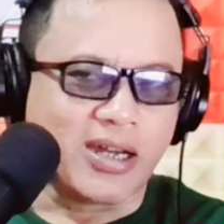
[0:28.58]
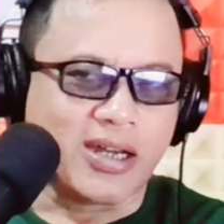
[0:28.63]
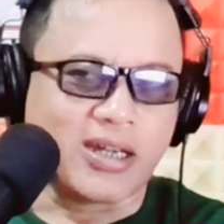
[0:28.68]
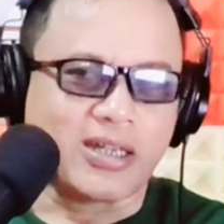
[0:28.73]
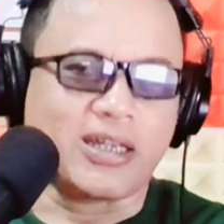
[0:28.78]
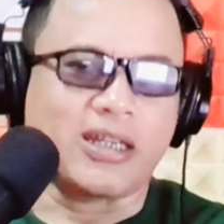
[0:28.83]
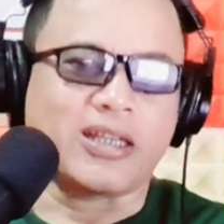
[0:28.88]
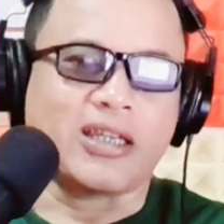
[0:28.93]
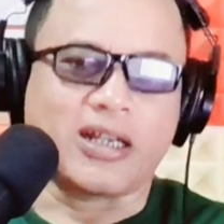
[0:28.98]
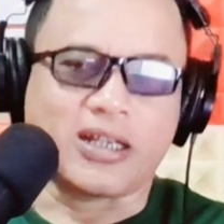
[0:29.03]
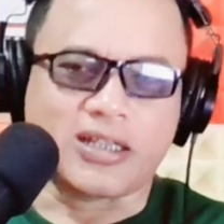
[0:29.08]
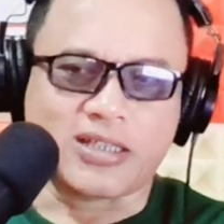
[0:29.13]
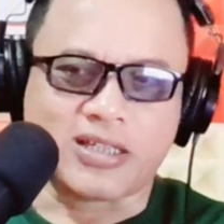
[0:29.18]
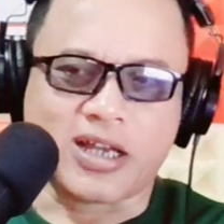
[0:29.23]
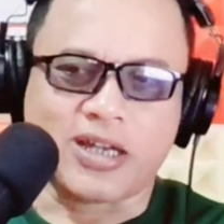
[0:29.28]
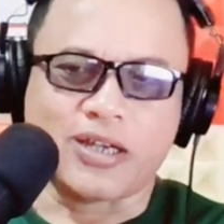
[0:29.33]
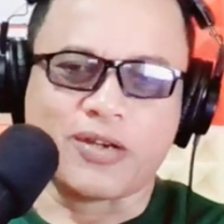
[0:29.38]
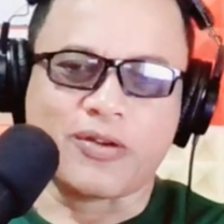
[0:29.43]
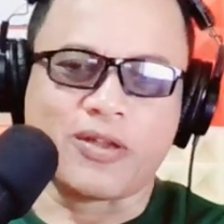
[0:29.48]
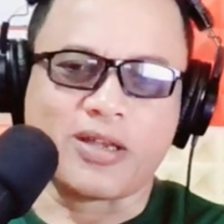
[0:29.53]
titik
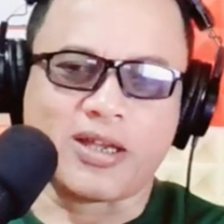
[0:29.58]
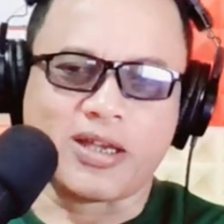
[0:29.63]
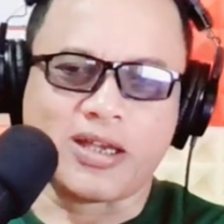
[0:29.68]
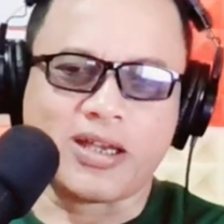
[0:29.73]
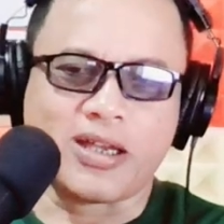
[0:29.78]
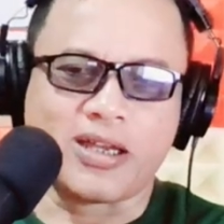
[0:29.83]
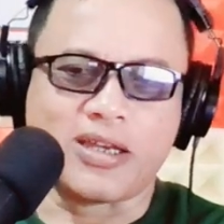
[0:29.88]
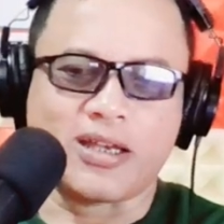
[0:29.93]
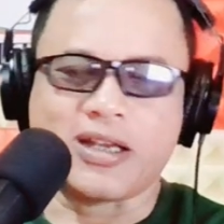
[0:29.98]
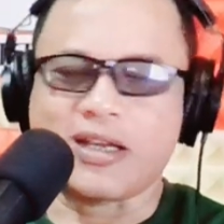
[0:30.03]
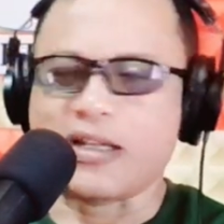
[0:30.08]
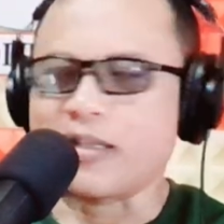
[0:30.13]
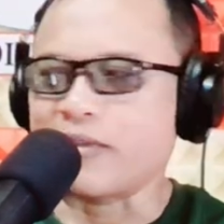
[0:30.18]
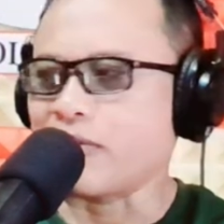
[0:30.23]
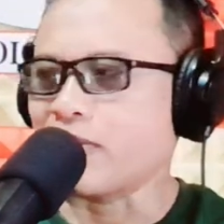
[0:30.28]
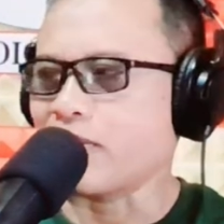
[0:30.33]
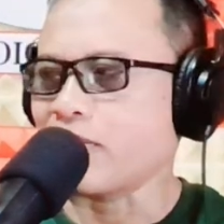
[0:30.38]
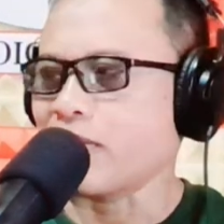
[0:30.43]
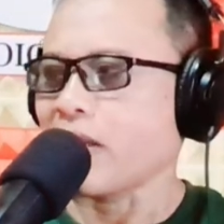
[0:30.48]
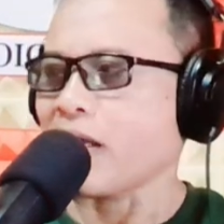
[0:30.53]
Sandora dengan
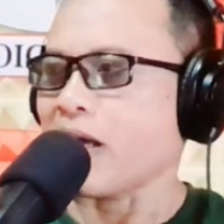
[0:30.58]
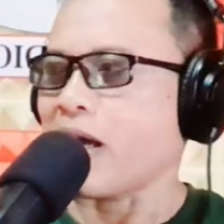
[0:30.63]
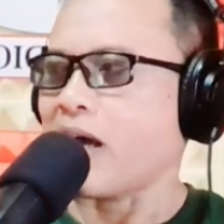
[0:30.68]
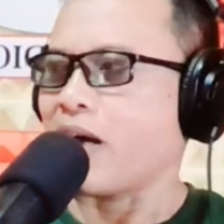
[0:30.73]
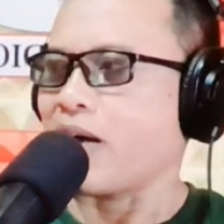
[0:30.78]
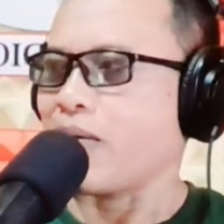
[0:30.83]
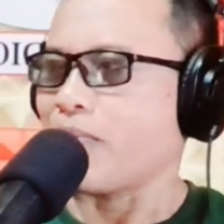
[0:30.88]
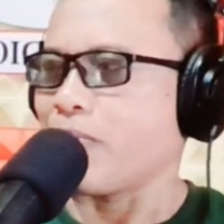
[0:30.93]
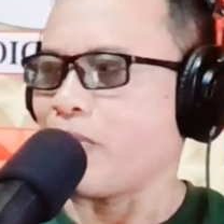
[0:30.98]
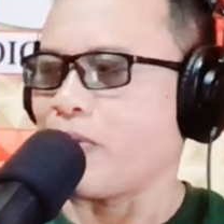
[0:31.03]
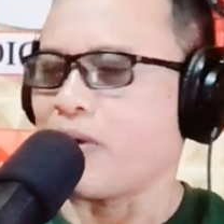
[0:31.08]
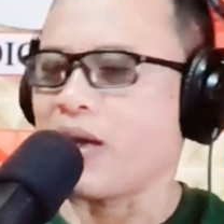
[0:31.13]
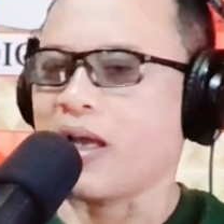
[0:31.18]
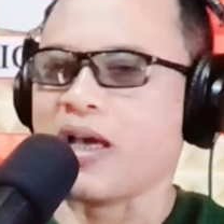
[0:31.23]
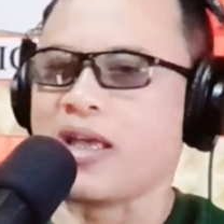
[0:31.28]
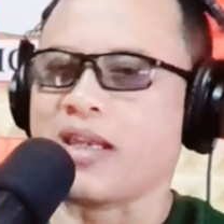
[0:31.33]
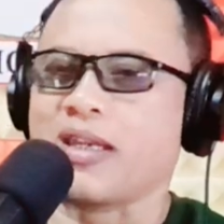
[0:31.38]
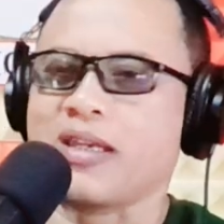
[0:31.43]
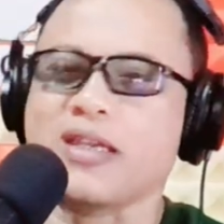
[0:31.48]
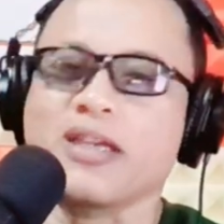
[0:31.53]
terang
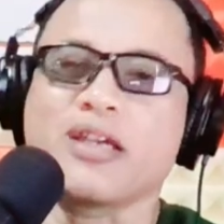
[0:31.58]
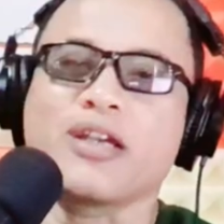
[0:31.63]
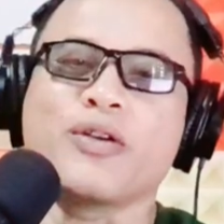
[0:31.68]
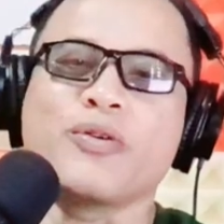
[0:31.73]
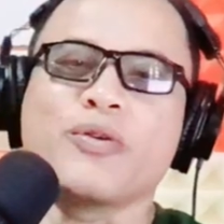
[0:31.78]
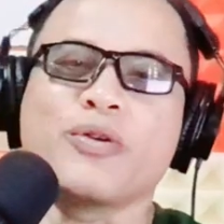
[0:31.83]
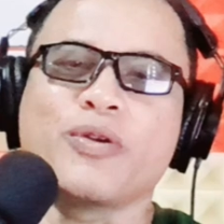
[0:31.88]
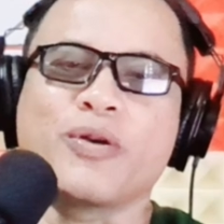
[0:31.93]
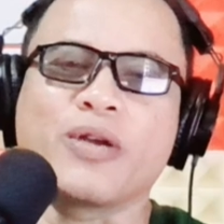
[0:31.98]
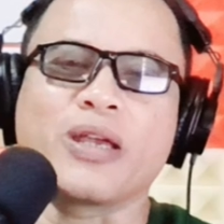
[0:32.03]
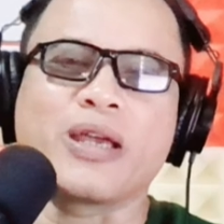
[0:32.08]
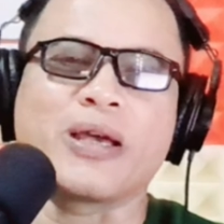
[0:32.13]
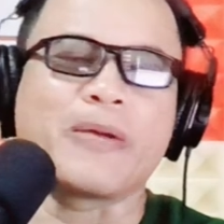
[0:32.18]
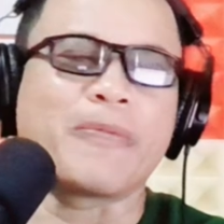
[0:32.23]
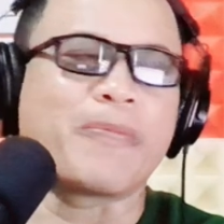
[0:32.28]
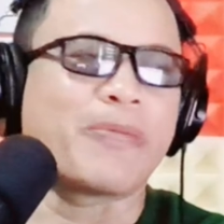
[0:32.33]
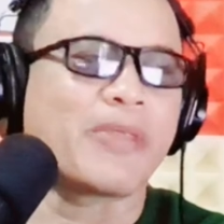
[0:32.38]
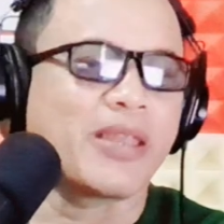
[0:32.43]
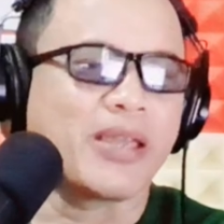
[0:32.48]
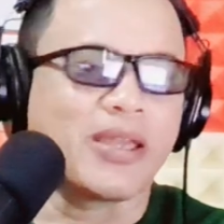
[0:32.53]
bulan di gunung
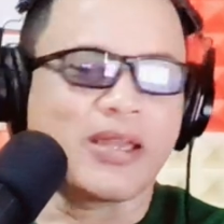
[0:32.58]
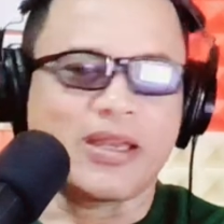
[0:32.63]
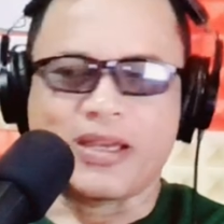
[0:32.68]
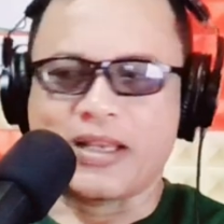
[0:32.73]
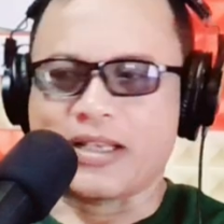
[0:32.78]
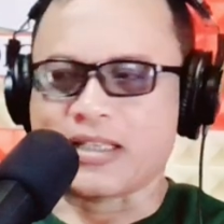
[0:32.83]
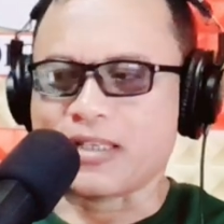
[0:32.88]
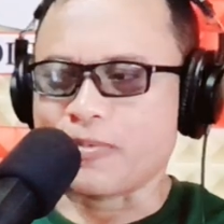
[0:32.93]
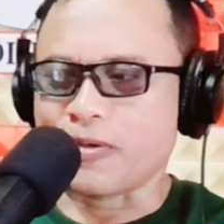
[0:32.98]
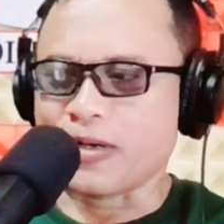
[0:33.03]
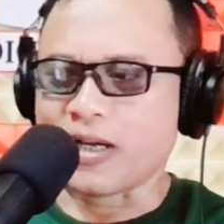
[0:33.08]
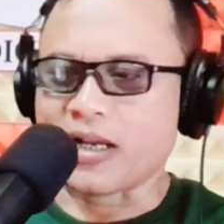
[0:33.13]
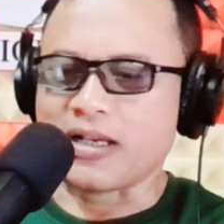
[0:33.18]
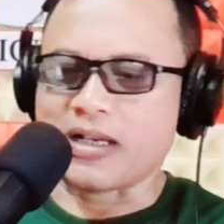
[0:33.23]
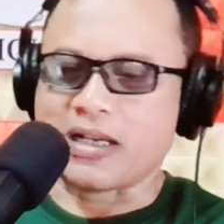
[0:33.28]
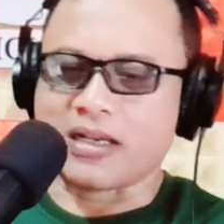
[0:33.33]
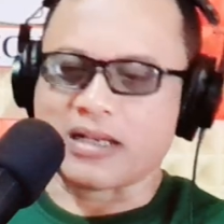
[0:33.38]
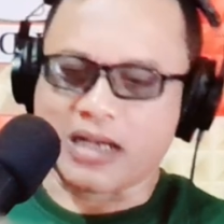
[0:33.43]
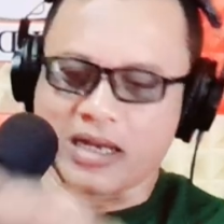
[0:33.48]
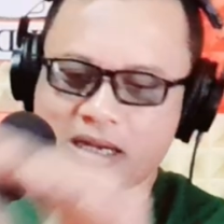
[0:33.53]
nah semoga
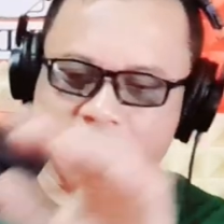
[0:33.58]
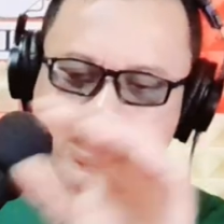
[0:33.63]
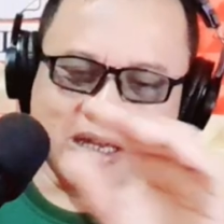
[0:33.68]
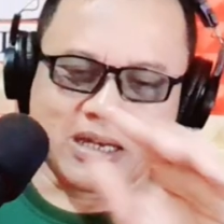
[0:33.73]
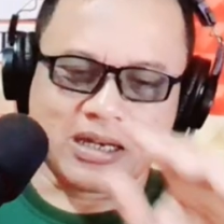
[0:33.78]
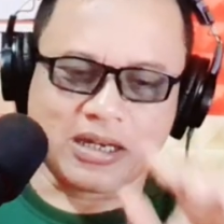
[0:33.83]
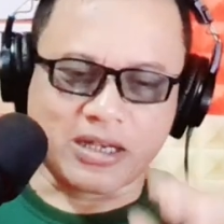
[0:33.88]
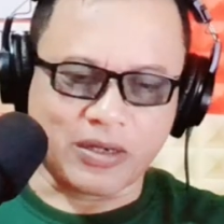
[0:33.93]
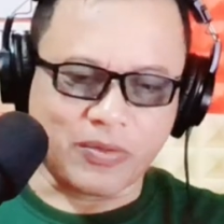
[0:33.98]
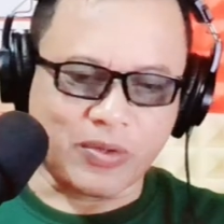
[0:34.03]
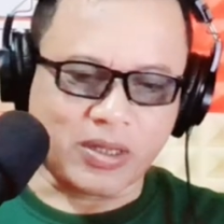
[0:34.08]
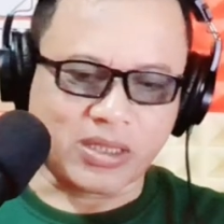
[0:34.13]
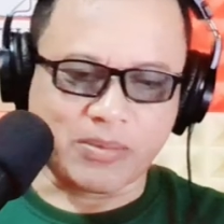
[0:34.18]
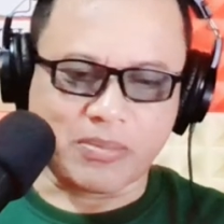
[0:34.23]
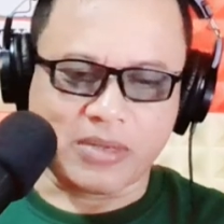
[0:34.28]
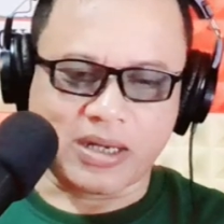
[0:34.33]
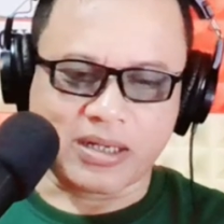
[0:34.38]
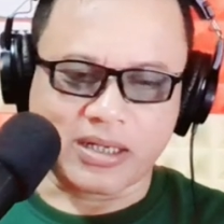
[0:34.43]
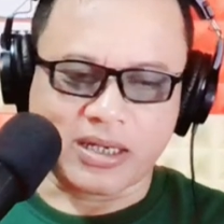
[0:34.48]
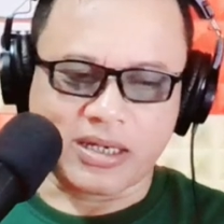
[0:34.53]
dengan kehadiran kedua
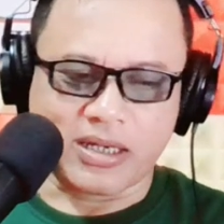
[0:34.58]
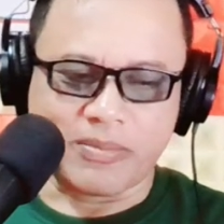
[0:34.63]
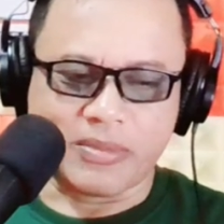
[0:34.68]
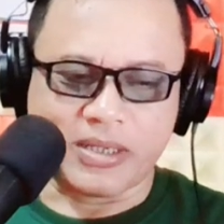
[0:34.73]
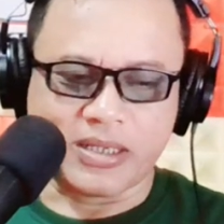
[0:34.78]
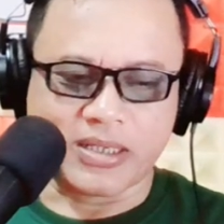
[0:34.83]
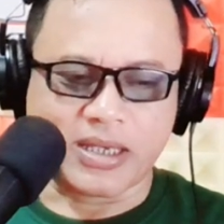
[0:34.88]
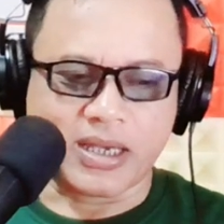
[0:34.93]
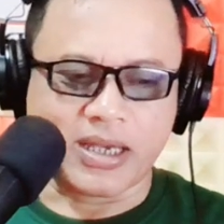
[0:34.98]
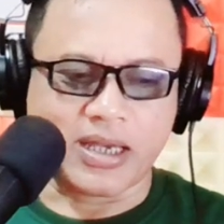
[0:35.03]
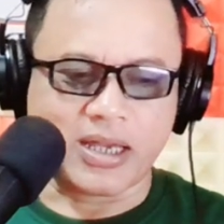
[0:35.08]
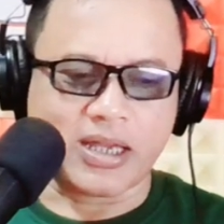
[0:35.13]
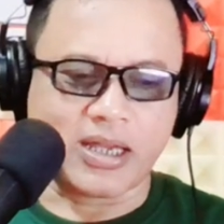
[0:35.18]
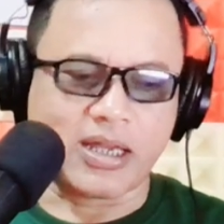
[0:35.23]
tembang kami bisa